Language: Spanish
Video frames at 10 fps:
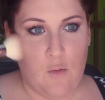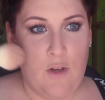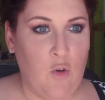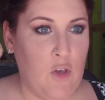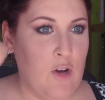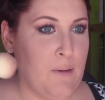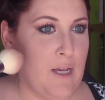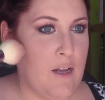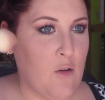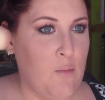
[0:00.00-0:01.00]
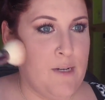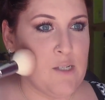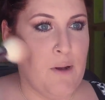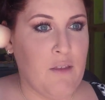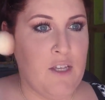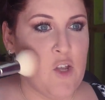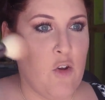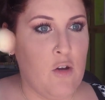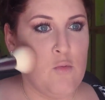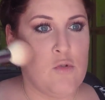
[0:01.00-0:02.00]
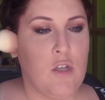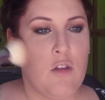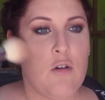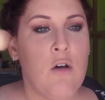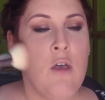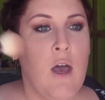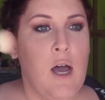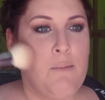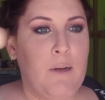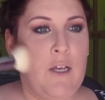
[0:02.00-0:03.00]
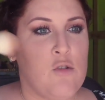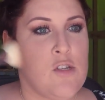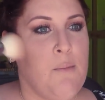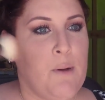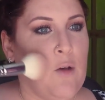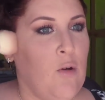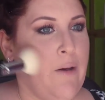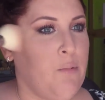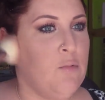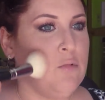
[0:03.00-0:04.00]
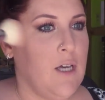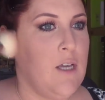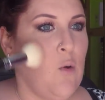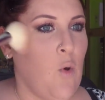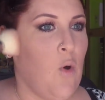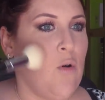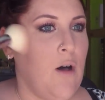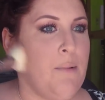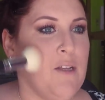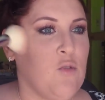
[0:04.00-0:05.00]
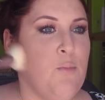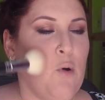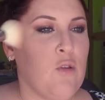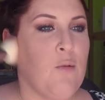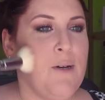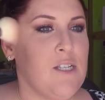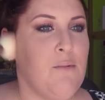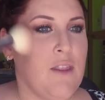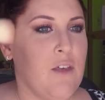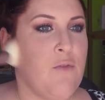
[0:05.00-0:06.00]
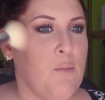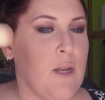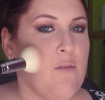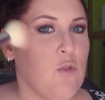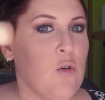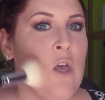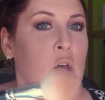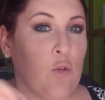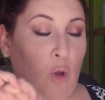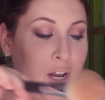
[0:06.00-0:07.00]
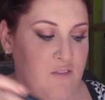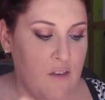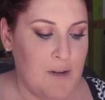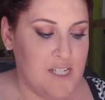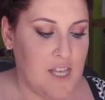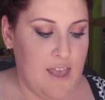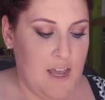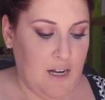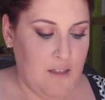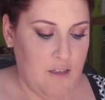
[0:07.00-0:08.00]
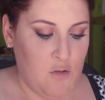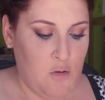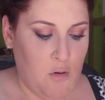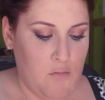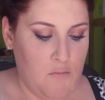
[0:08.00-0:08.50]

Cuando quiero aplicar con más precisión en un sitio, aplico siempre con la punta y luego aprieto un poquito más y van difuminando todas las fibras que hay alrededor.